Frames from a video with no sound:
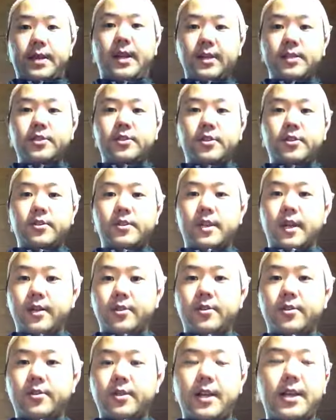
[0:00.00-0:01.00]
頑丈健
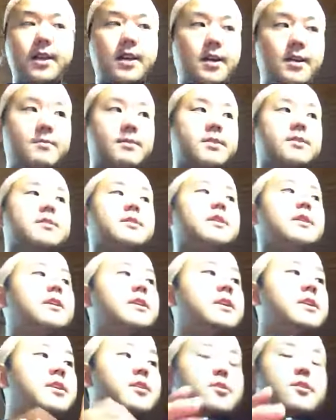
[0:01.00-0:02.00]
康であります
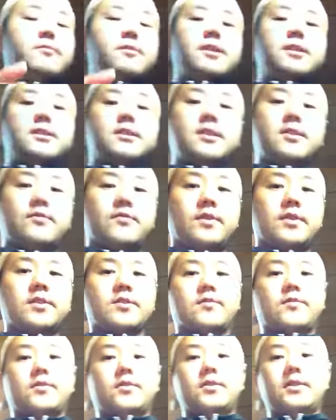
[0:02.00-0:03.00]
今日もですね
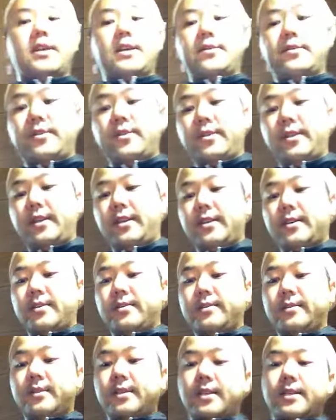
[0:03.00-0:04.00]
フィットフォーライフより
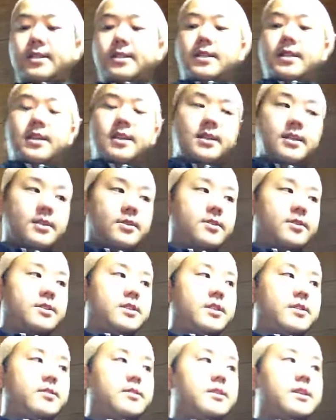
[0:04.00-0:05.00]
お伝えして引用し
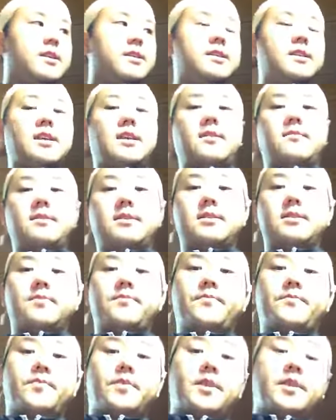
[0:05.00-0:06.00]
てお伝えしていきます
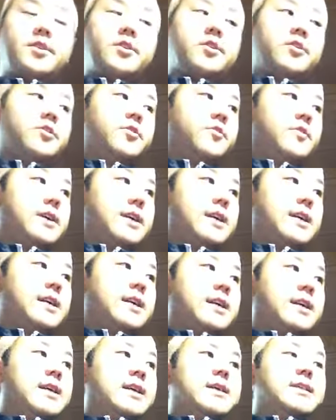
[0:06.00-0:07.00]
今日は
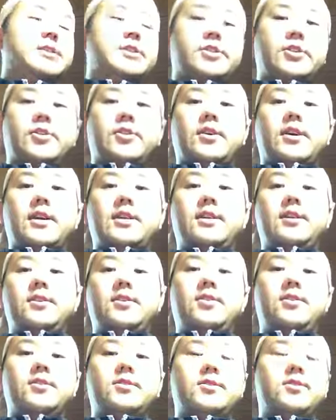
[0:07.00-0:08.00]
消化に
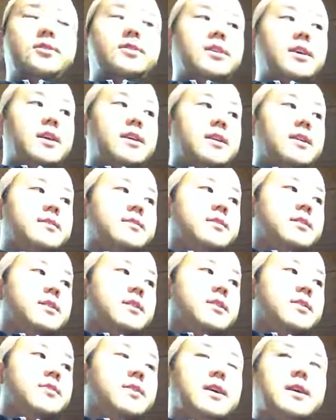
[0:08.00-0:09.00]
要する
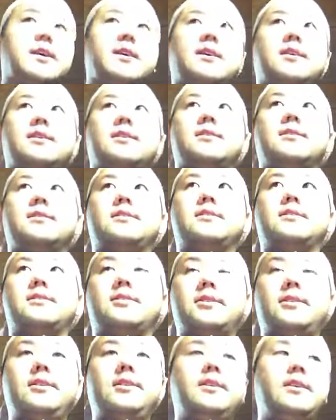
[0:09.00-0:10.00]
エネルギーは
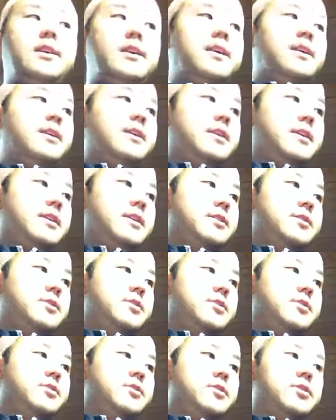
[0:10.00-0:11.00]
水泳以
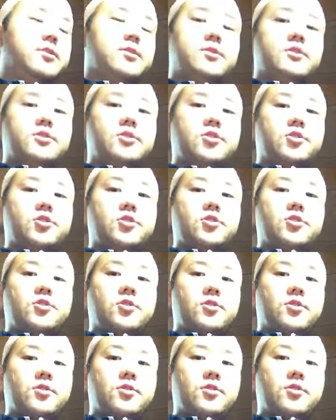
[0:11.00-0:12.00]
上の重
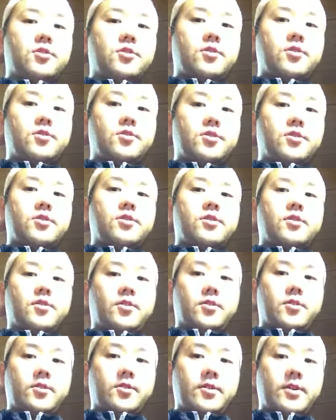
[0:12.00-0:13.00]
労働と
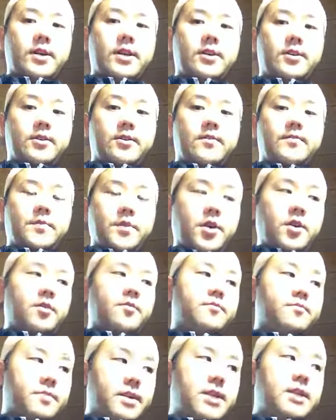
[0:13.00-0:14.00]
心得よの
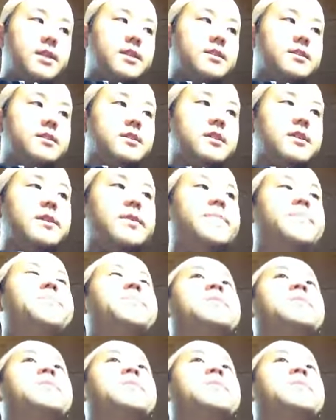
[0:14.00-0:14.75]
巻ですね